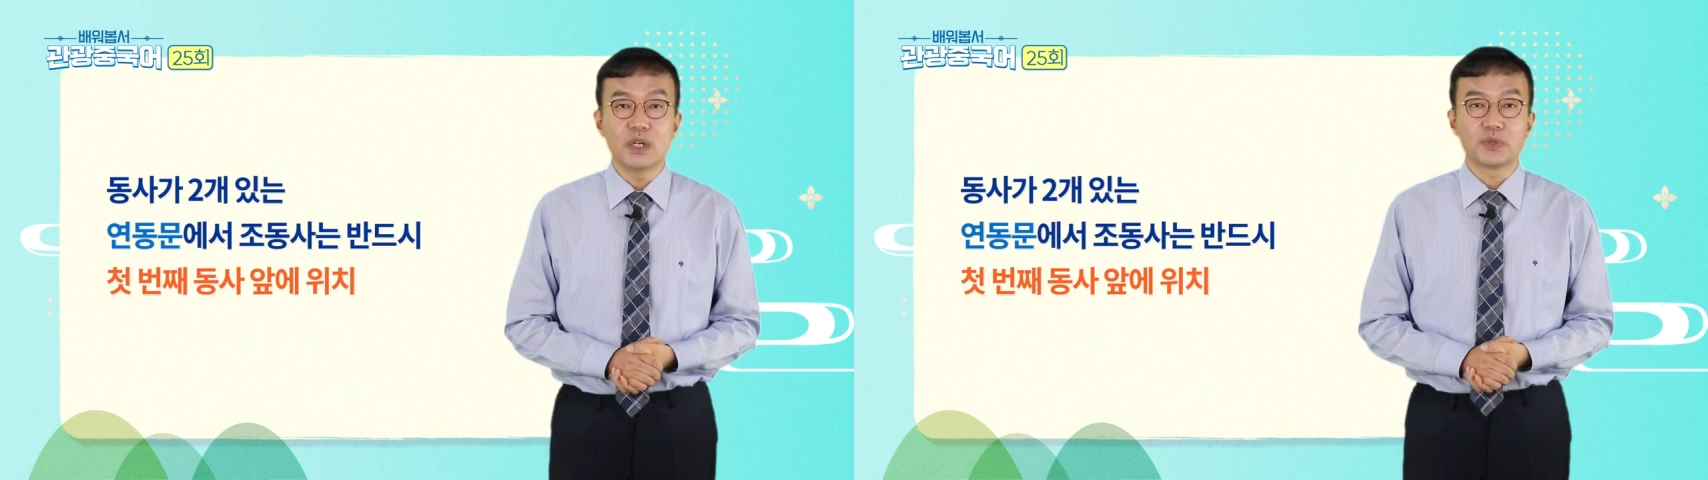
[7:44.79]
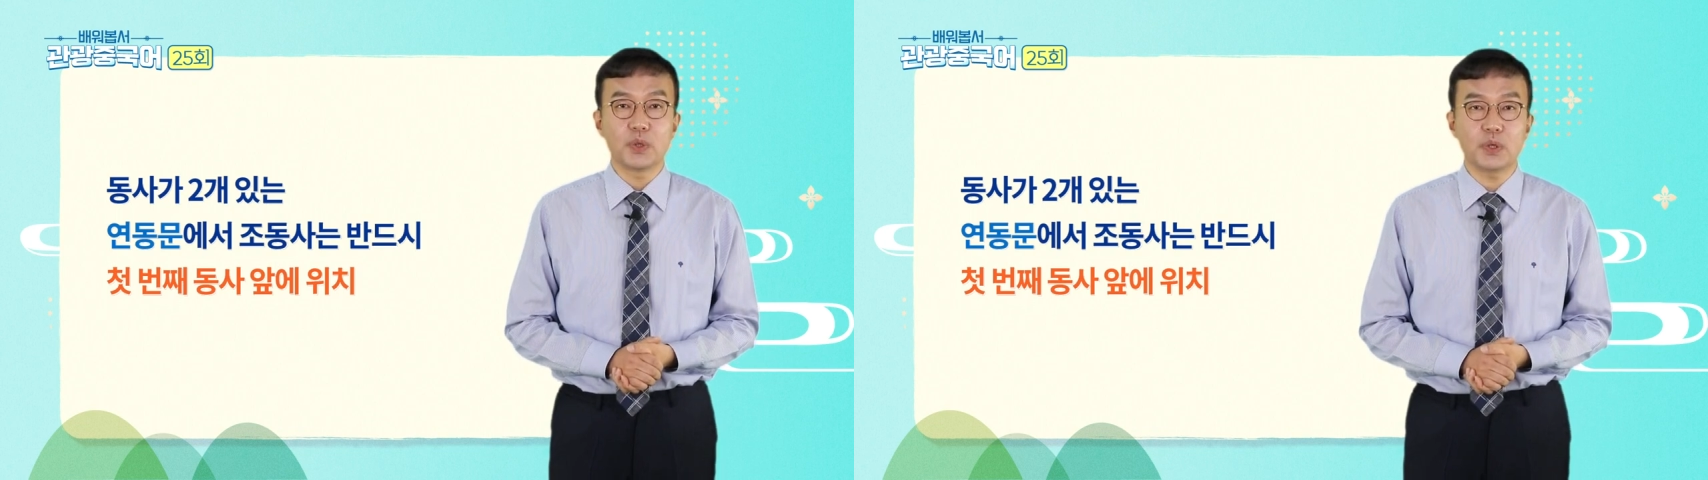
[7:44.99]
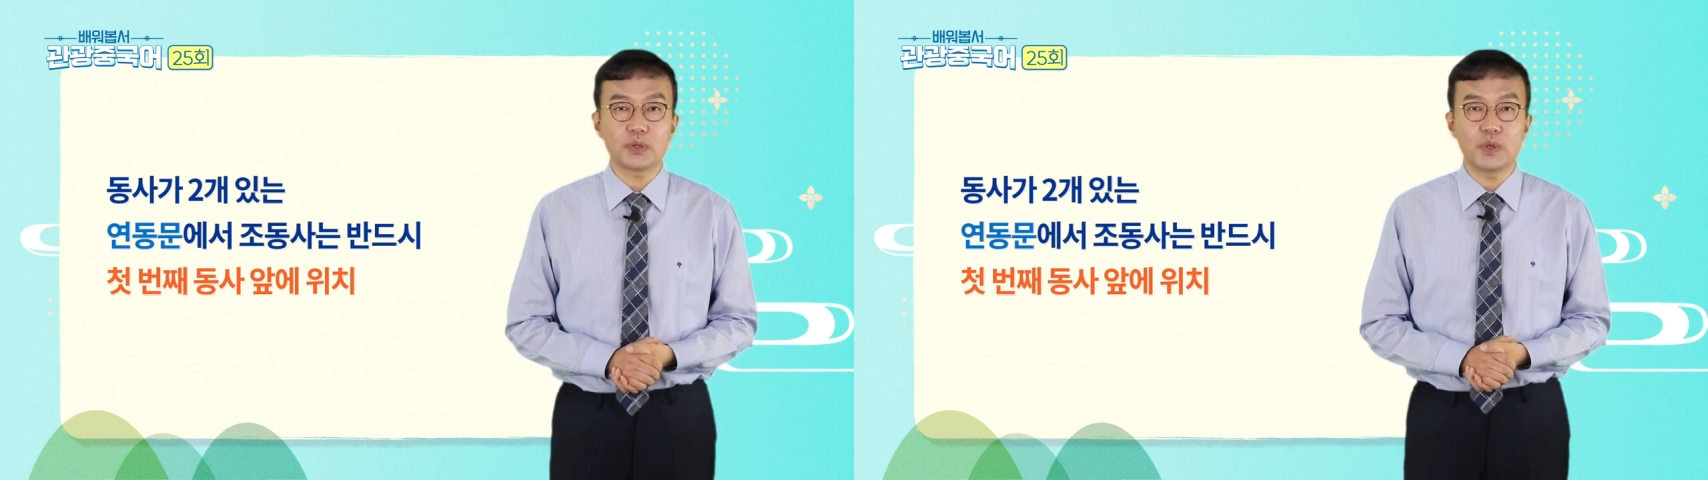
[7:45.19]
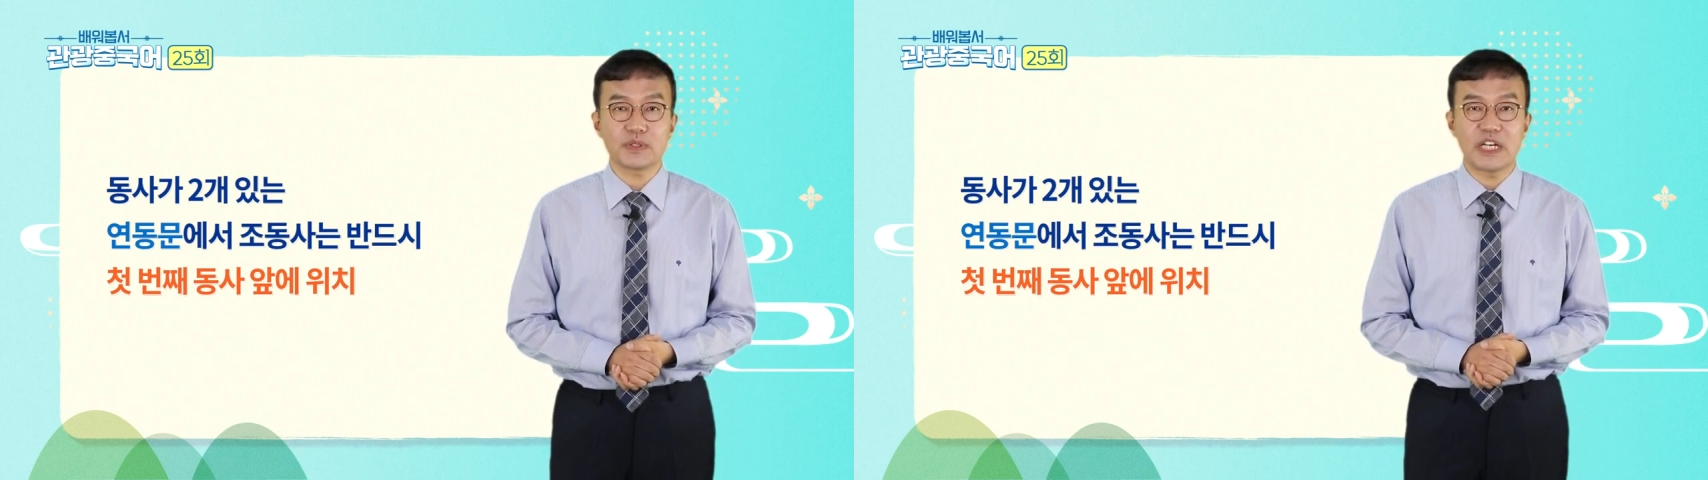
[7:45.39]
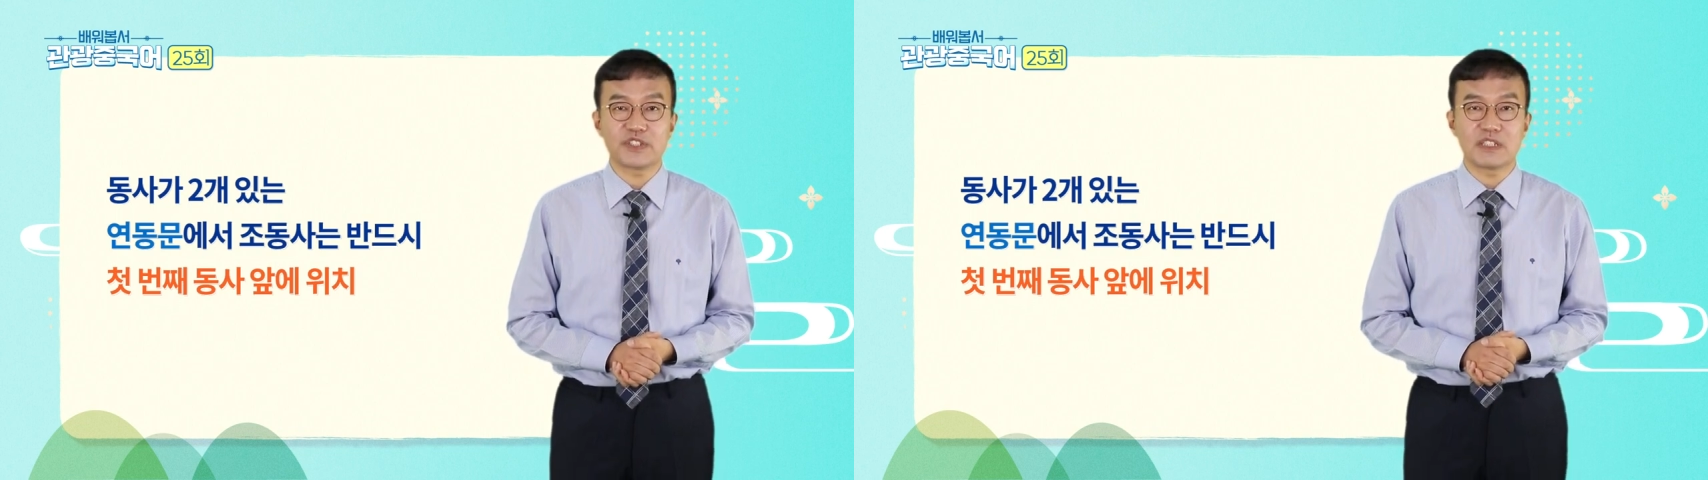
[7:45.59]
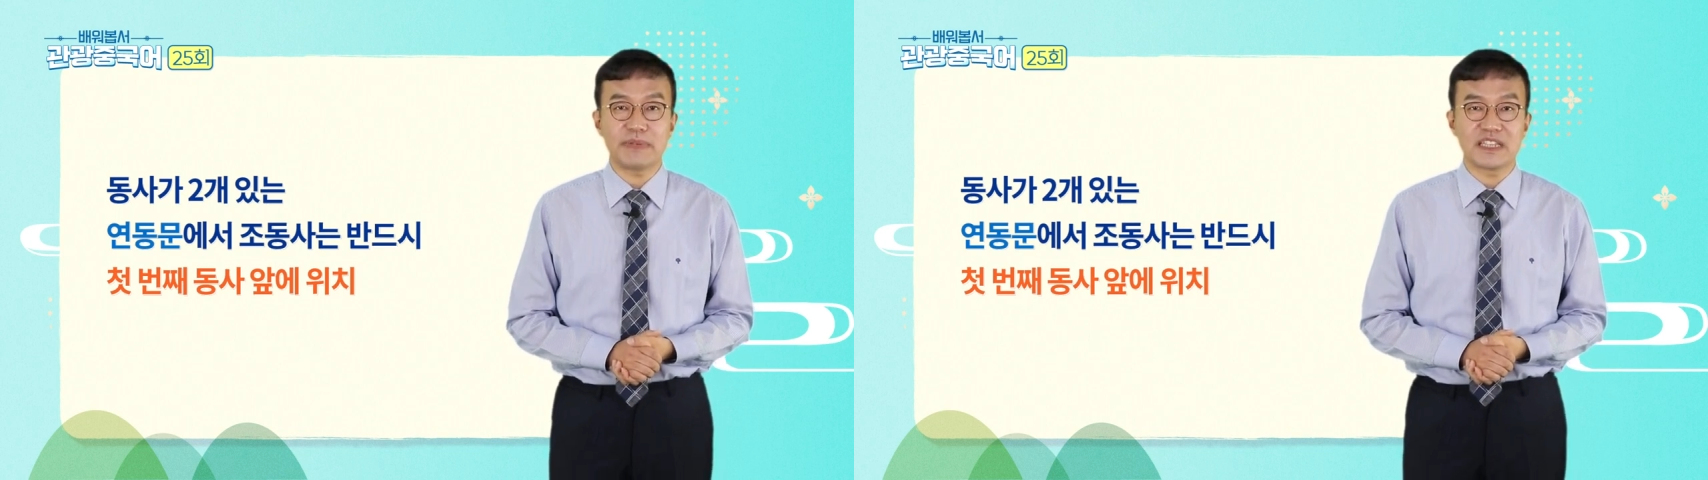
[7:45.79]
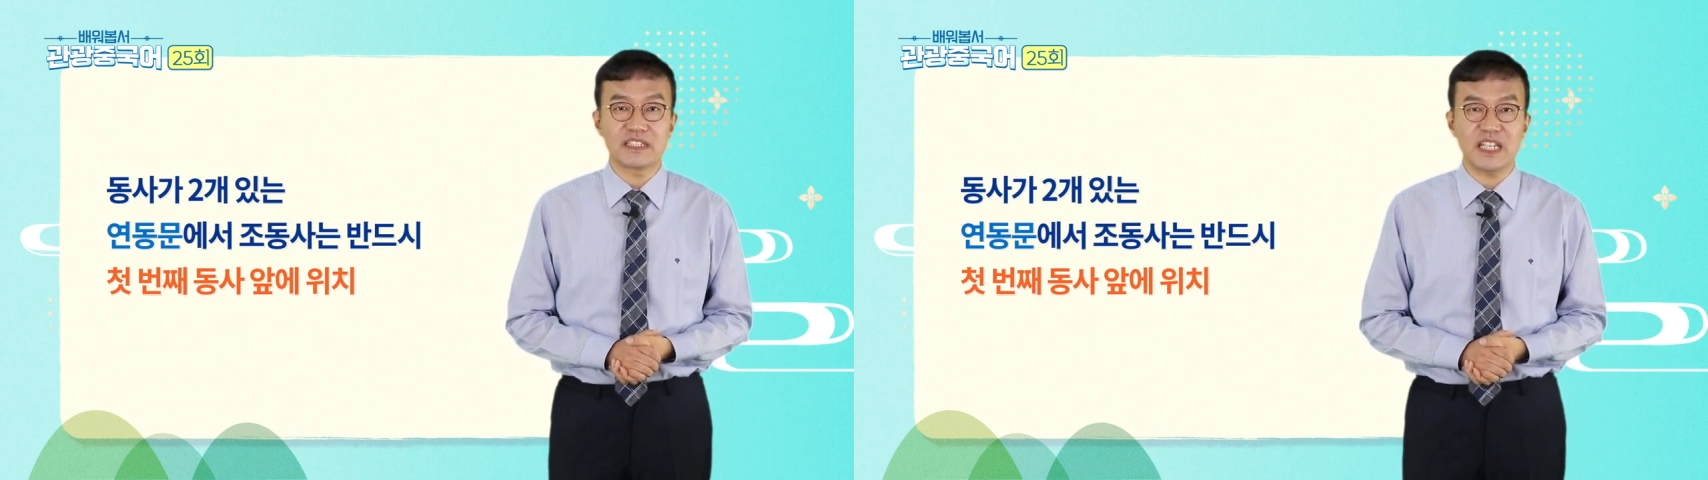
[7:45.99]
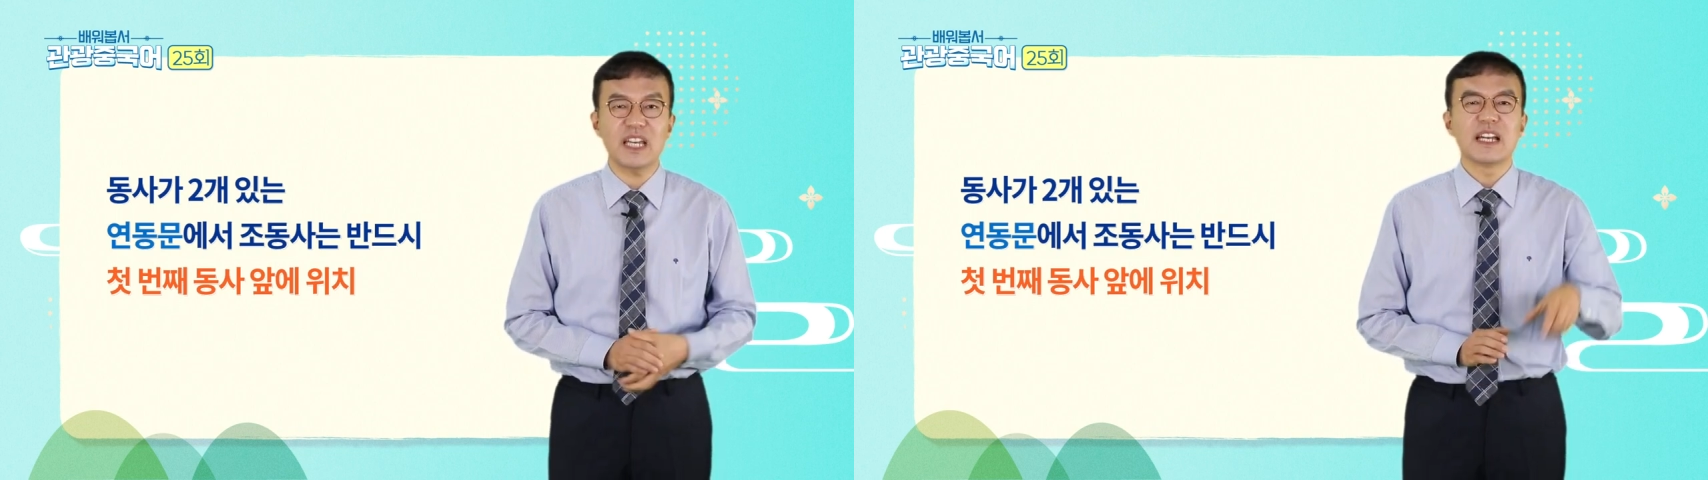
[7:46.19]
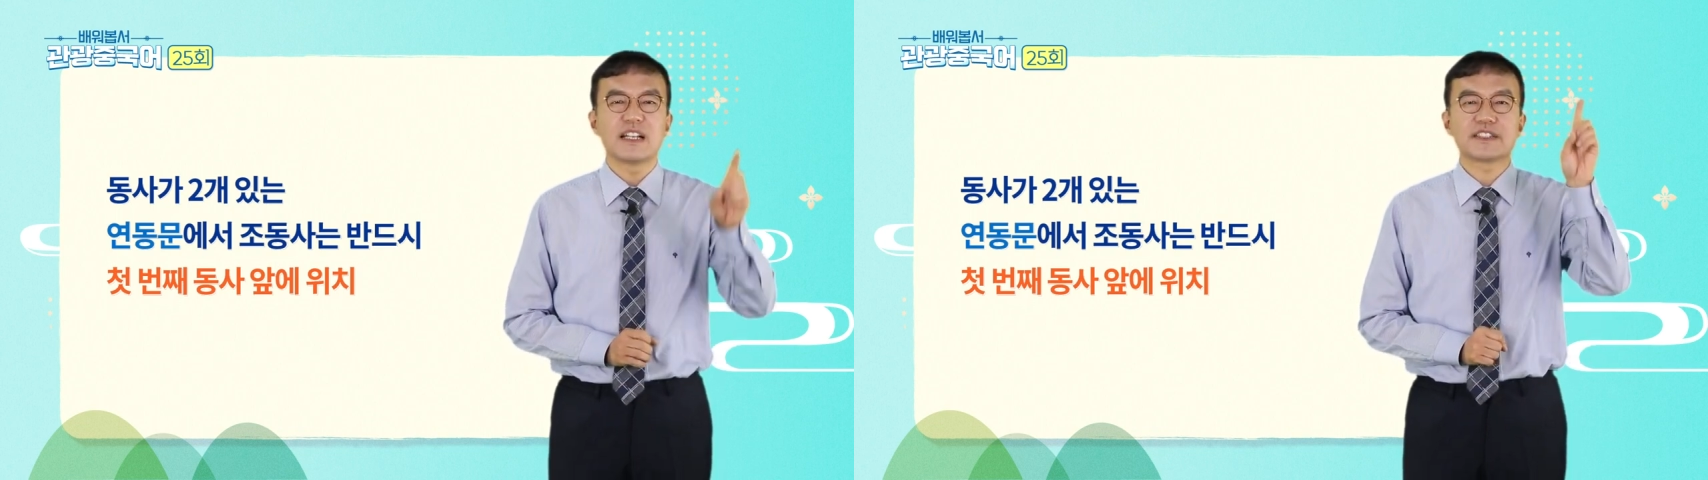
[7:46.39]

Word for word: 조동사 위치는 반드시